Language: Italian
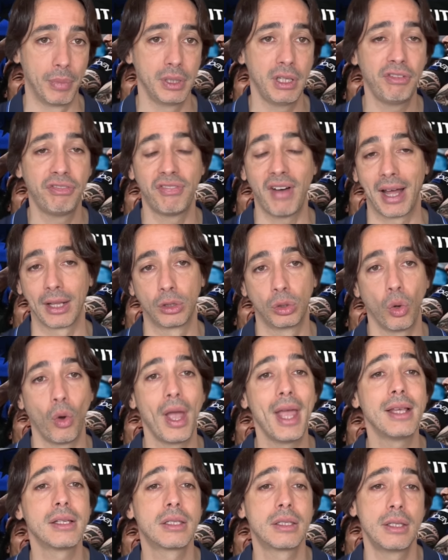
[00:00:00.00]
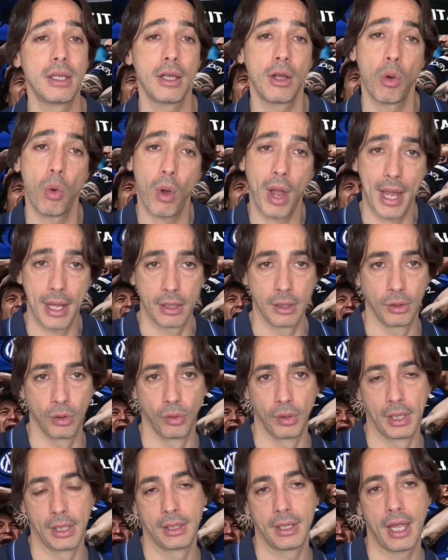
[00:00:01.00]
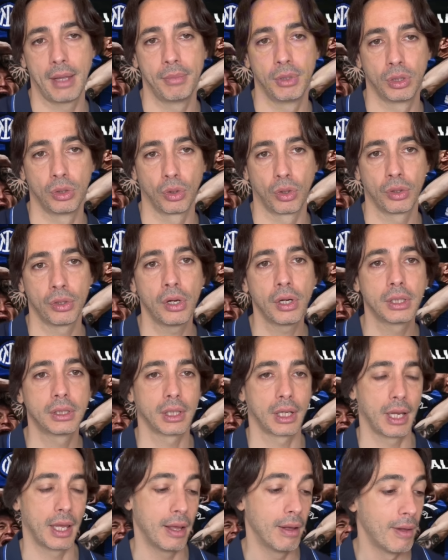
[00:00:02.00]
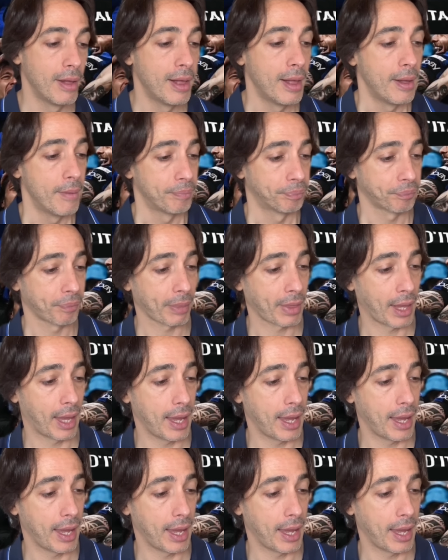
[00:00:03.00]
di fatto estinguendo il debito con Octree mm,